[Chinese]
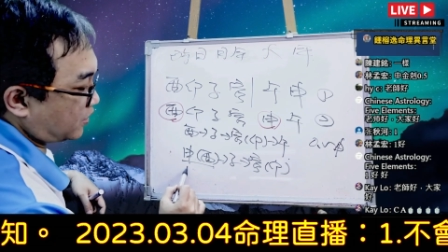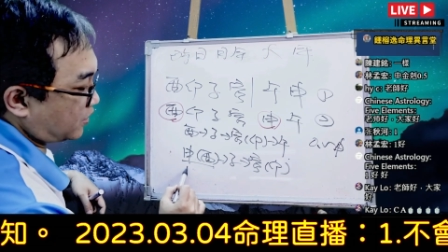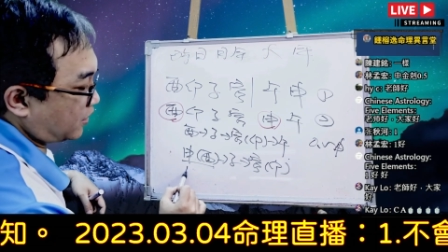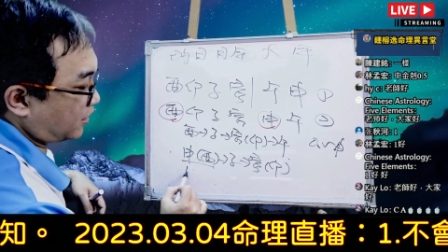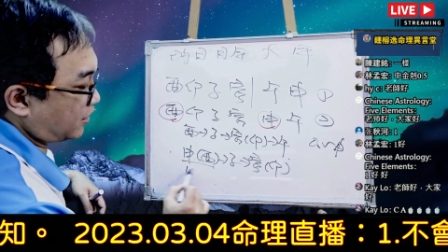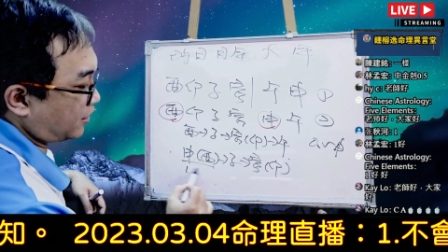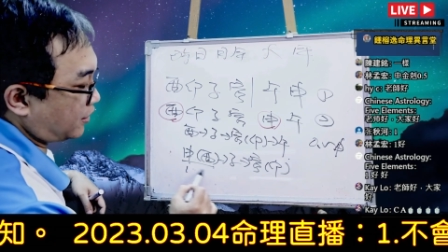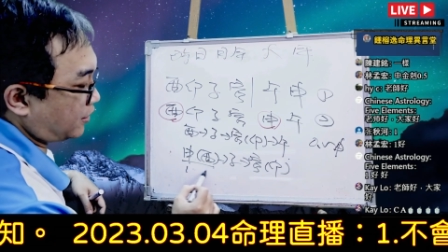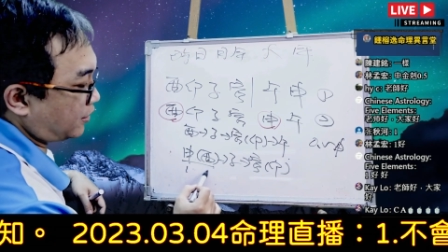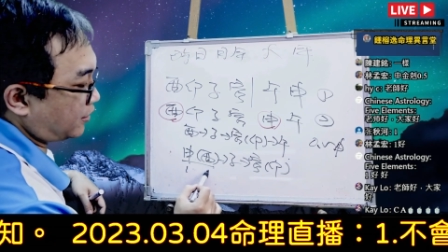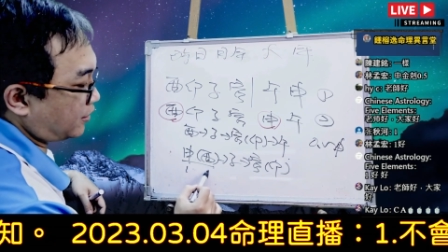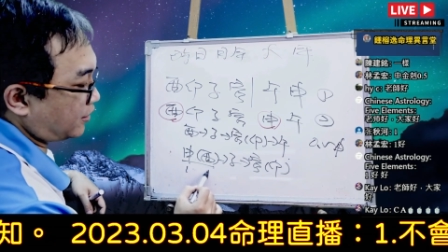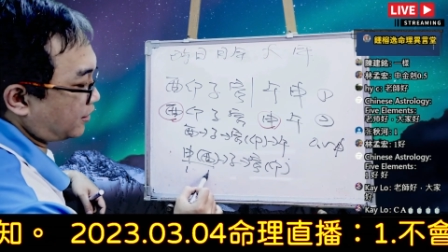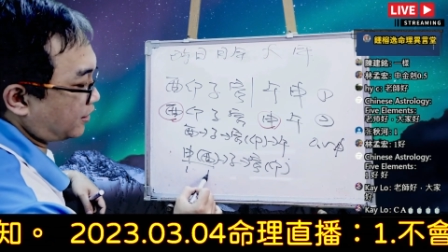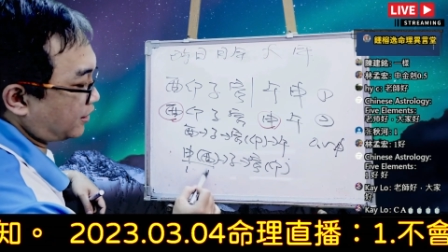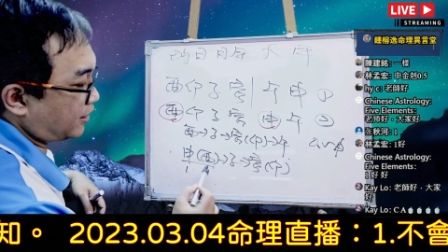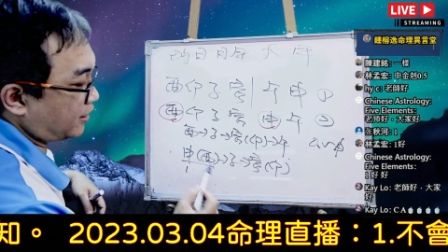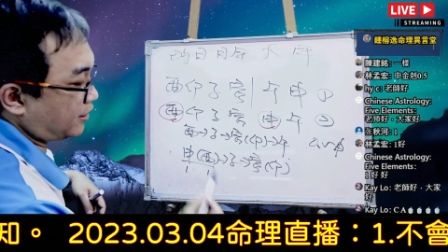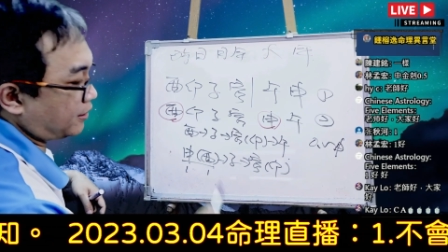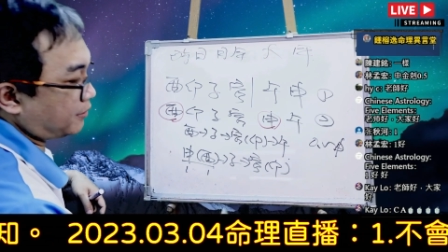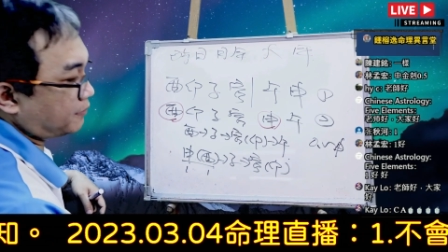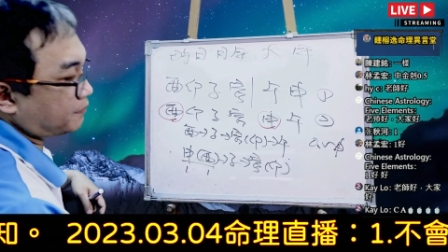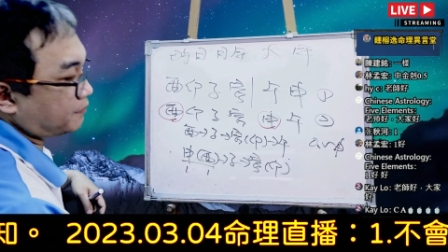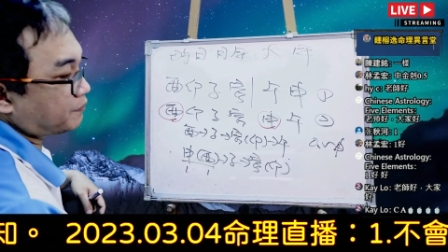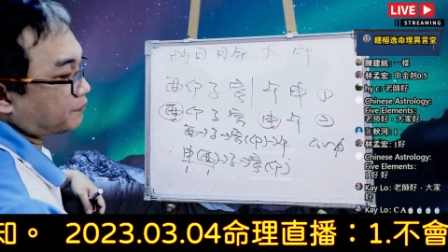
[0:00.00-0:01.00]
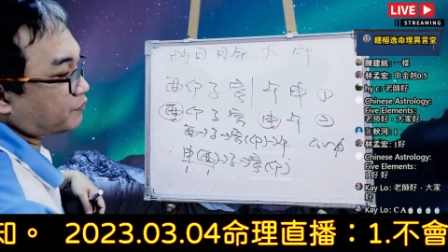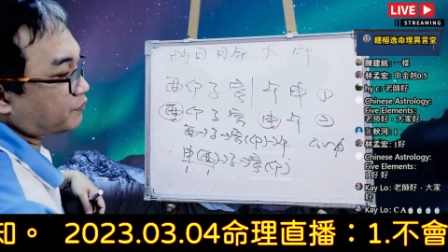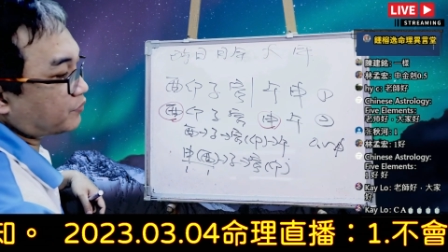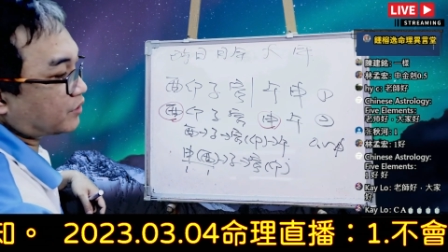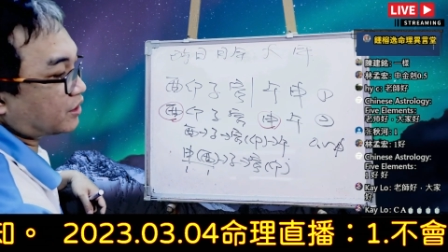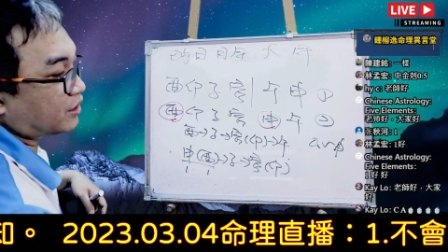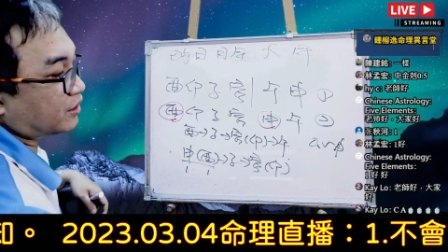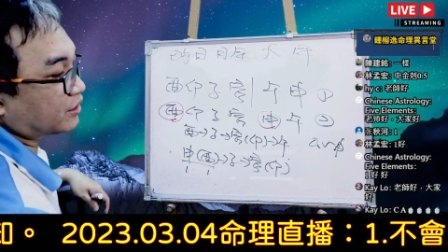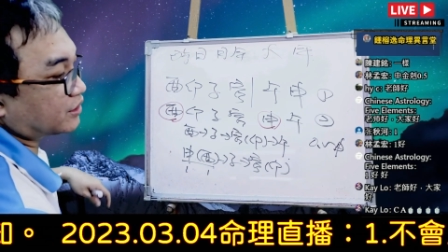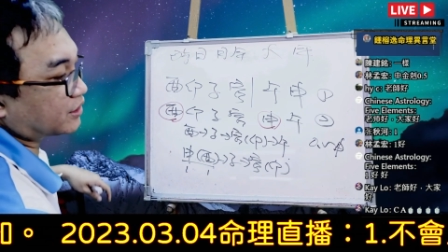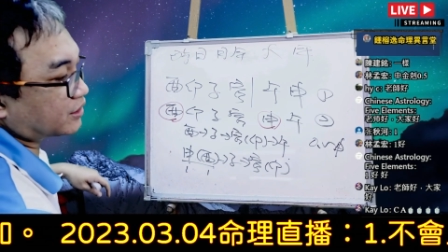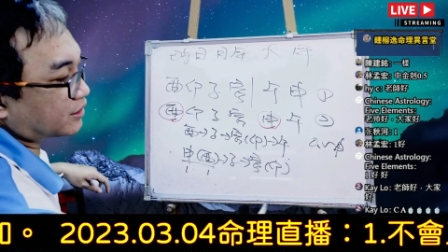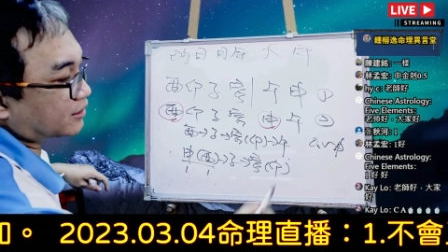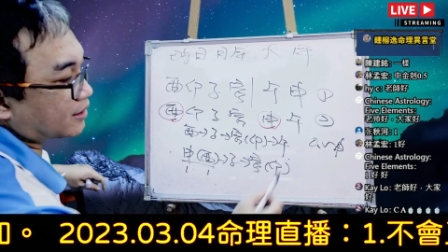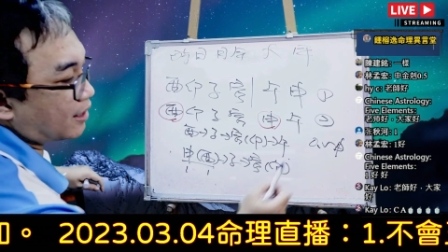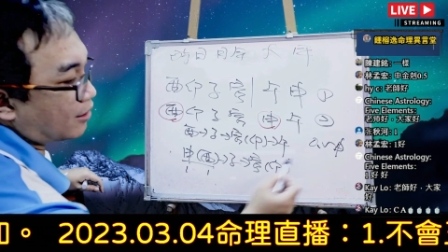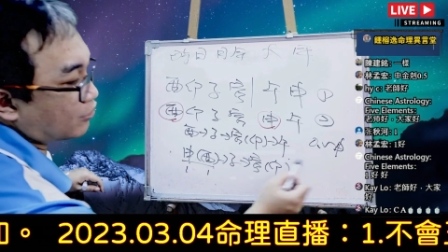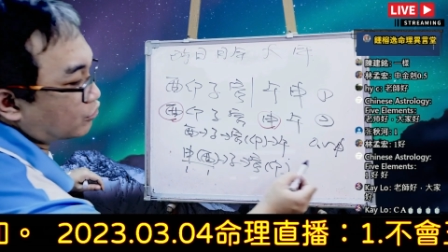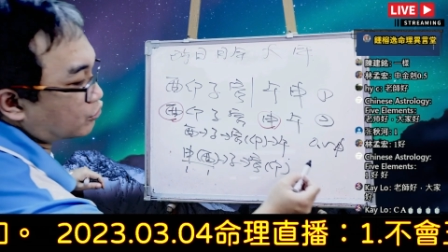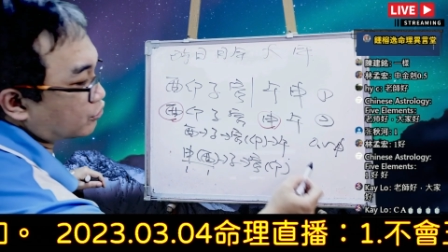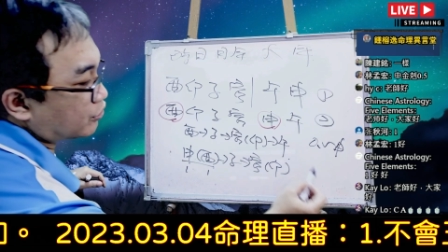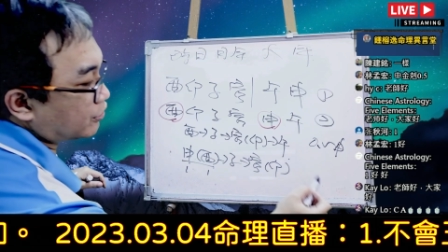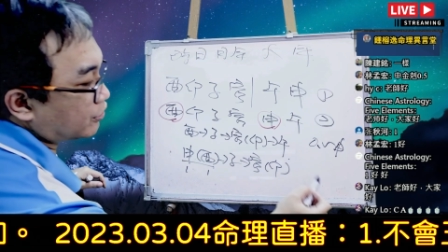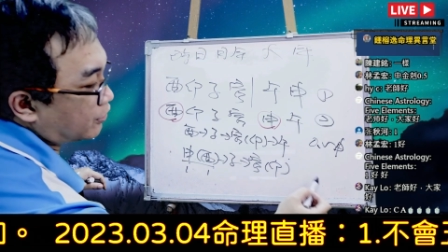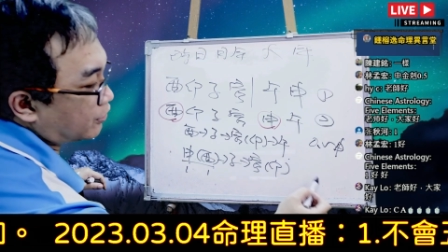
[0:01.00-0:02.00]
一一可是到
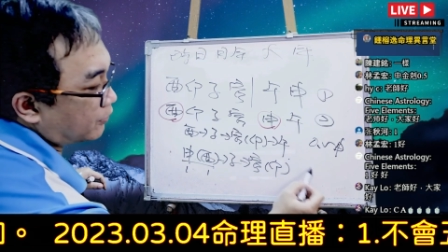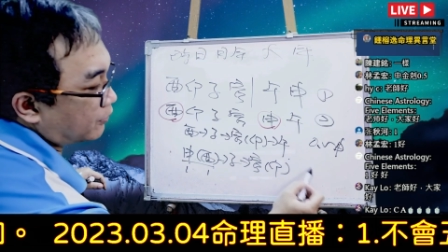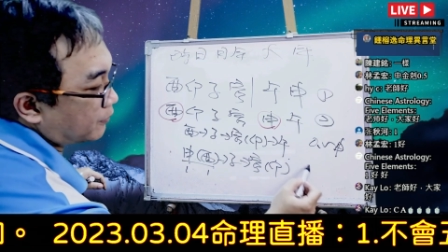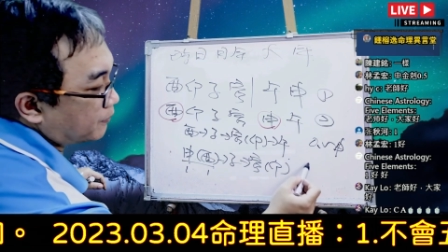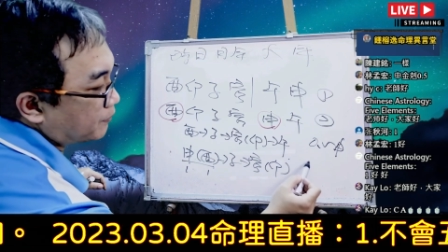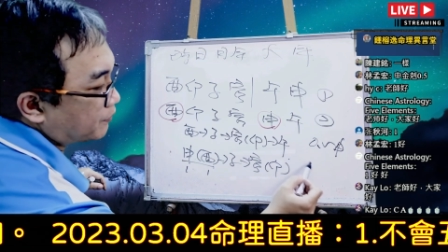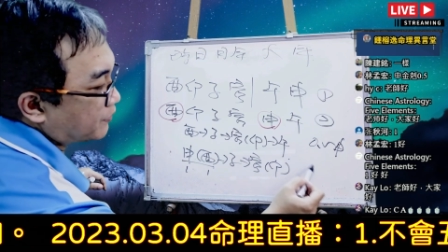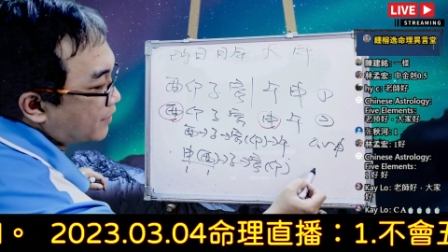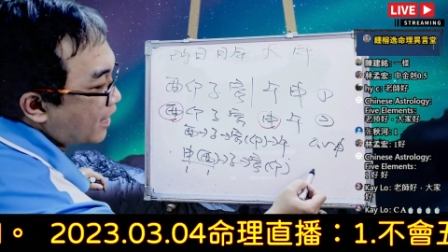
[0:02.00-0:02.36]
最后，